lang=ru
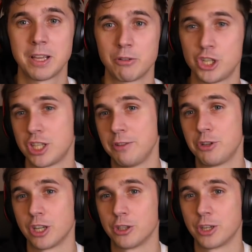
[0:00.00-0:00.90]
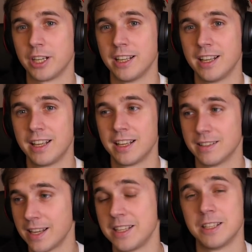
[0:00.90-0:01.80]
Первый счастливчик, который
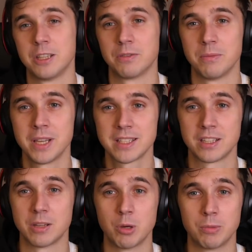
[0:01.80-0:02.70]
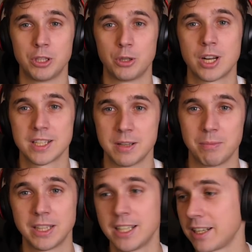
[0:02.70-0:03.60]
дойдет до этого места, там я подарю разные
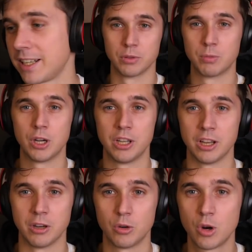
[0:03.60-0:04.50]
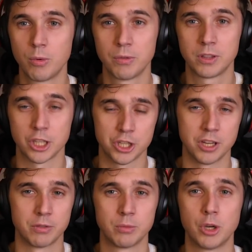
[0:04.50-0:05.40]
подарки, футбольная обувь,
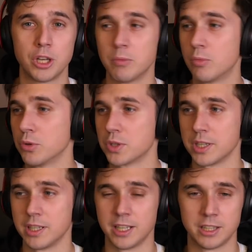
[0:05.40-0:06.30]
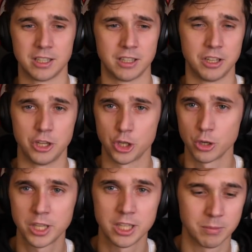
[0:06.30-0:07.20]
точнее футбольные бутсы, это
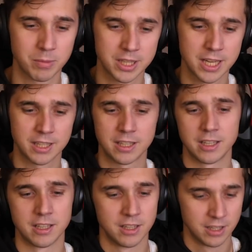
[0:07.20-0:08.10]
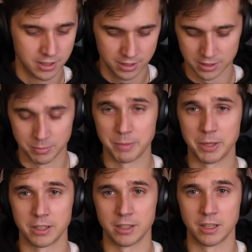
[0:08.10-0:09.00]
еще какие-то подарки
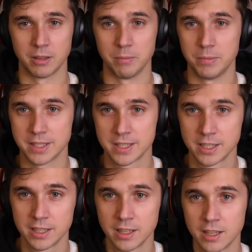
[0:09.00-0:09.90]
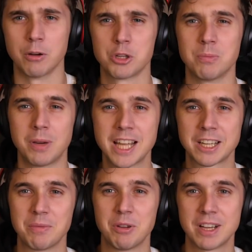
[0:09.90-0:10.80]
например, э, бицы. В общем,
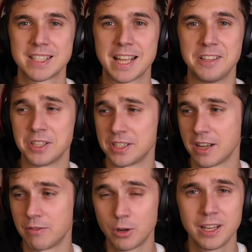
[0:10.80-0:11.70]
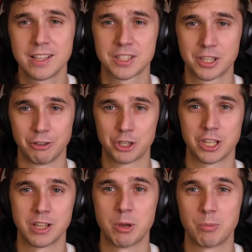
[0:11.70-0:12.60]
подарками вы останетесь довольны,
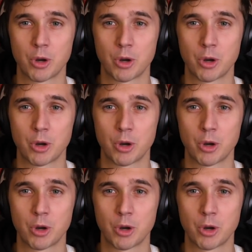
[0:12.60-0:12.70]
ссылочка на мой